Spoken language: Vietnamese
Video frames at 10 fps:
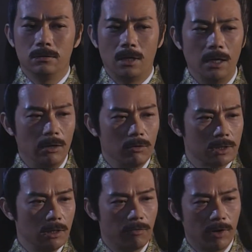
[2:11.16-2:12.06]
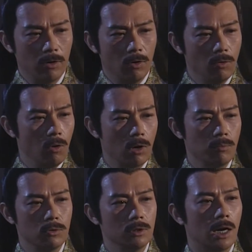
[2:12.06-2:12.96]
Xem ra ta phải về quản giáo
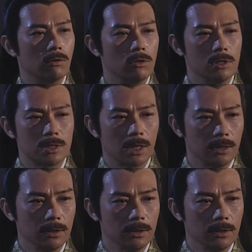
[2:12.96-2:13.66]
con ta lại cho tốt.